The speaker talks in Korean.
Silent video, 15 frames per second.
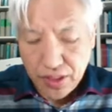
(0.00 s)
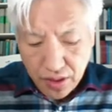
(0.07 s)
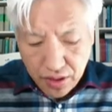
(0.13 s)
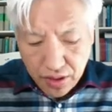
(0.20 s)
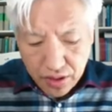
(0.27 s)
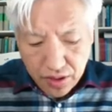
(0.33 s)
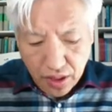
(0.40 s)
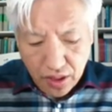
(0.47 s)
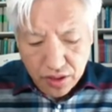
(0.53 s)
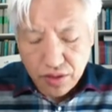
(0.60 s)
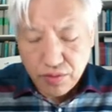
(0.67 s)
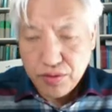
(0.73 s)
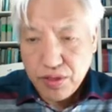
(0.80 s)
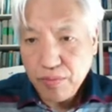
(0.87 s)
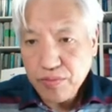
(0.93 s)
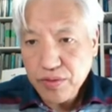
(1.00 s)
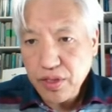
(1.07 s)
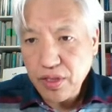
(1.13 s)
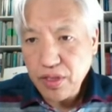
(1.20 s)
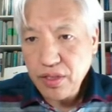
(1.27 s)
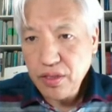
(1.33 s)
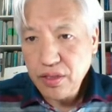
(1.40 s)
자
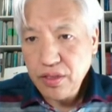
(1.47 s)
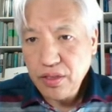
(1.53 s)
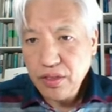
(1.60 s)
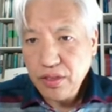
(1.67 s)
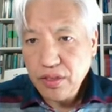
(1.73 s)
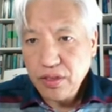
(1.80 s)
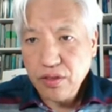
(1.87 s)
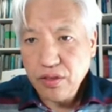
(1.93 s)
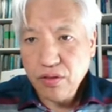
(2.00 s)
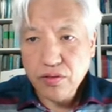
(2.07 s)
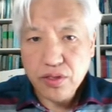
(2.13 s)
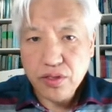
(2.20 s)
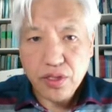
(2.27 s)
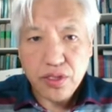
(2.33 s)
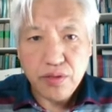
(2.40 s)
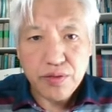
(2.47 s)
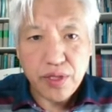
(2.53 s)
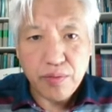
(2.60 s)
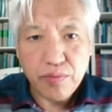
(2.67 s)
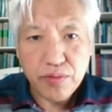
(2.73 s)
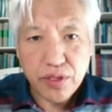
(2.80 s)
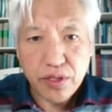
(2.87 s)
13절 그리고 이제
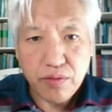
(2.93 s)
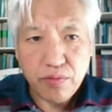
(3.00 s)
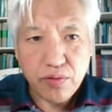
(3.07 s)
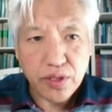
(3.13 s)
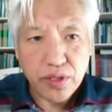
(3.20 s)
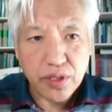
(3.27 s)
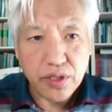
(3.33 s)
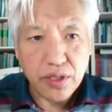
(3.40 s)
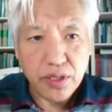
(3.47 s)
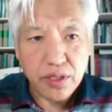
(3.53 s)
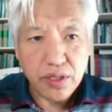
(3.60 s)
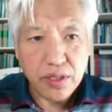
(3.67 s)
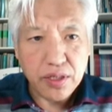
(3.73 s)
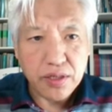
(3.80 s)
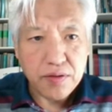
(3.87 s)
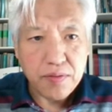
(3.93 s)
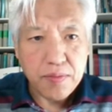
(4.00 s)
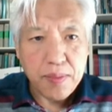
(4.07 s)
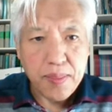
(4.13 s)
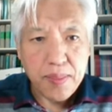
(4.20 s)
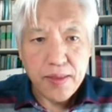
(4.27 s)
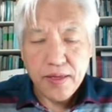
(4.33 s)
13절에 보니까
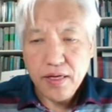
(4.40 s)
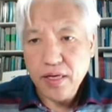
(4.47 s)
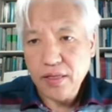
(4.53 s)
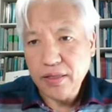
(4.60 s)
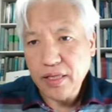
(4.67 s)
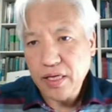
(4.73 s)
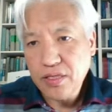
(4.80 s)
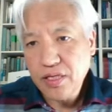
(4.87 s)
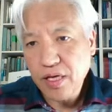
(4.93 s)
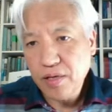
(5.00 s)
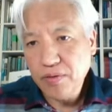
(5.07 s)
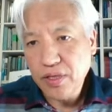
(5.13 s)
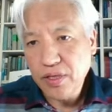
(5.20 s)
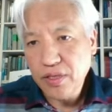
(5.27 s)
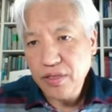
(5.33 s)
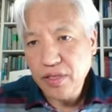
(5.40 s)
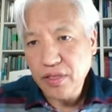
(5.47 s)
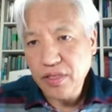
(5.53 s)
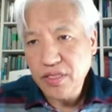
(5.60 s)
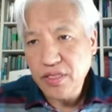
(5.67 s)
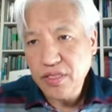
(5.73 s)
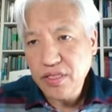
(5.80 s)
아, 나차바는 이제
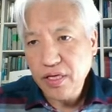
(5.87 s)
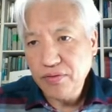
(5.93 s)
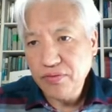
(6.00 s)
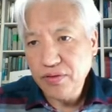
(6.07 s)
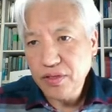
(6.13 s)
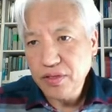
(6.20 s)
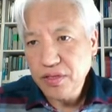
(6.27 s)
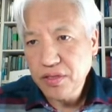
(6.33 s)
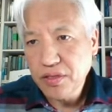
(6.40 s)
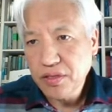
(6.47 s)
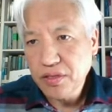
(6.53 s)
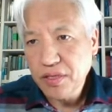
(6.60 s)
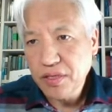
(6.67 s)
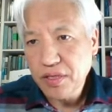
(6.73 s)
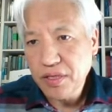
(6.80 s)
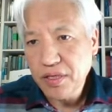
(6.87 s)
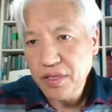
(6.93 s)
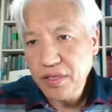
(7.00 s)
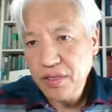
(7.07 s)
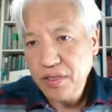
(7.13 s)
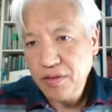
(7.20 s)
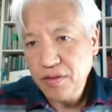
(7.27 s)
니차바 그죠? 예,
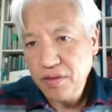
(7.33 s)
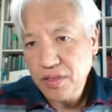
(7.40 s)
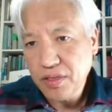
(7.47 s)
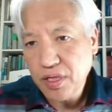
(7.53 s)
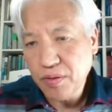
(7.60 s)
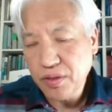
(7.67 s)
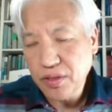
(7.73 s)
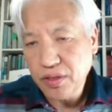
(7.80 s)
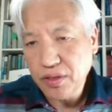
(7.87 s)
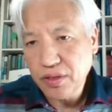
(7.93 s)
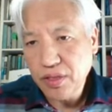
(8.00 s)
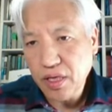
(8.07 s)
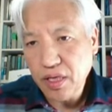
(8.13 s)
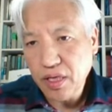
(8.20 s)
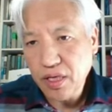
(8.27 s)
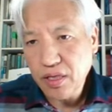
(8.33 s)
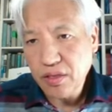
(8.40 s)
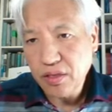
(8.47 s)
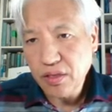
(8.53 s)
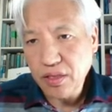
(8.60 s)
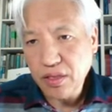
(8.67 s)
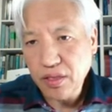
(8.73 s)
잡아졌다
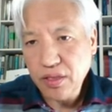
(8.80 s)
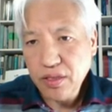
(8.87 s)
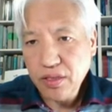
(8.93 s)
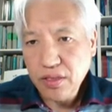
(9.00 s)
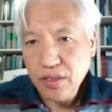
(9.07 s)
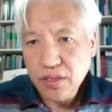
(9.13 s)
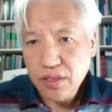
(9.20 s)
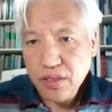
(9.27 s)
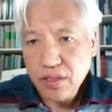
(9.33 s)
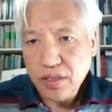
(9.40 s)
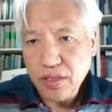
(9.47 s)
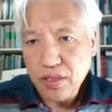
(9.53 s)
이게 에,